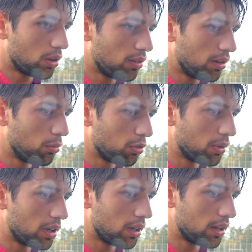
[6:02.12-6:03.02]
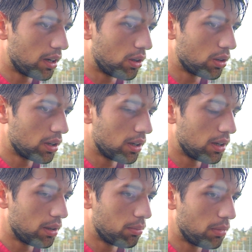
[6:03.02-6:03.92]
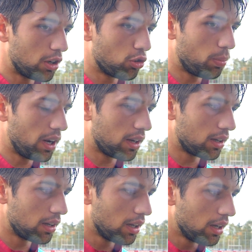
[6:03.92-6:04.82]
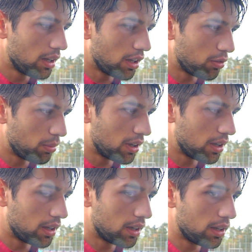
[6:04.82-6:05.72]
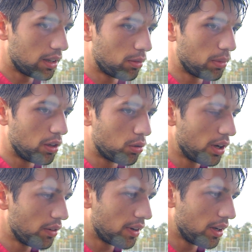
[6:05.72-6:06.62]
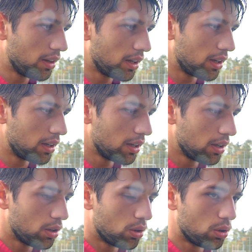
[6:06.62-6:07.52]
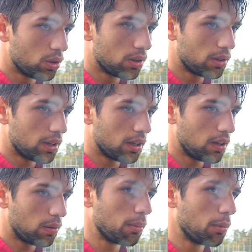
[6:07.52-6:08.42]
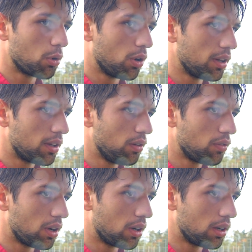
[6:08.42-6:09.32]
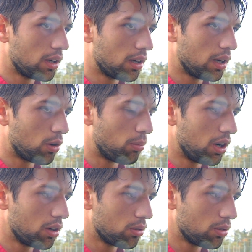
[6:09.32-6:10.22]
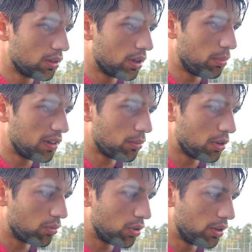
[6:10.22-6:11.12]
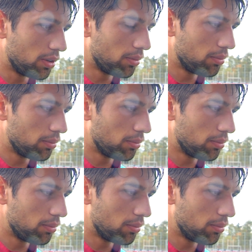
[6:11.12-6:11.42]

trotzdem muss man dann halt auch ähm, ansprechen, dass wir, dass wir die Tore verhindern. Und äh, das werden wir im Kollektiv dann äh, auch machen und äh, besser machen wollen.